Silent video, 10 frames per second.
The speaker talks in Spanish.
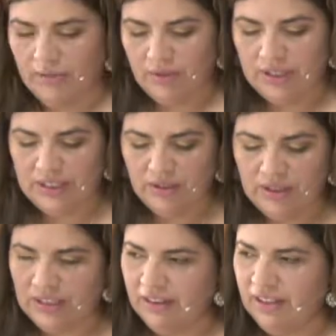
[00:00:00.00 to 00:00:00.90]
arbolito
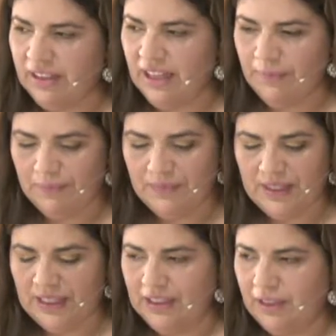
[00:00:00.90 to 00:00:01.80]
de Navidad
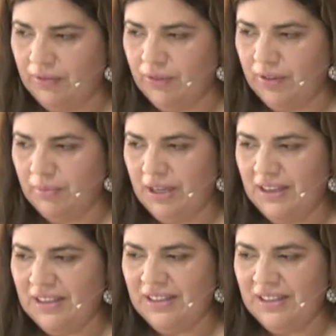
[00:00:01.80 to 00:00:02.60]
de esta forma